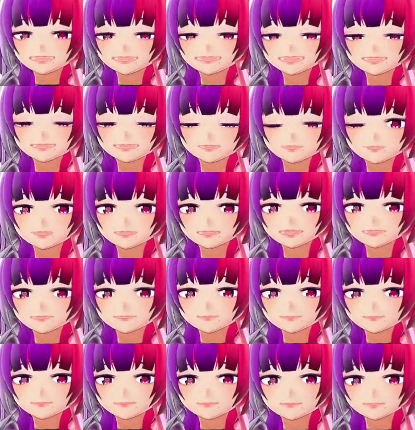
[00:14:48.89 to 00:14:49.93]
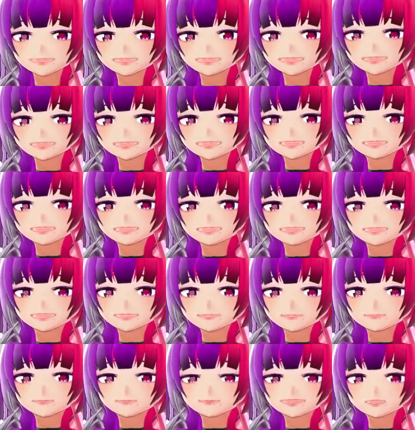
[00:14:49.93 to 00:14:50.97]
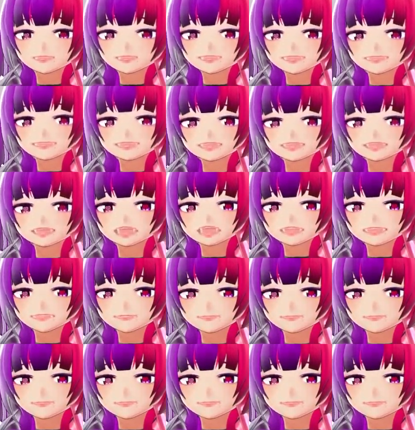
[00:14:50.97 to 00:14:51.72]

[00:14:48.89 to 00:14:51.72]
キモ幽霊キモ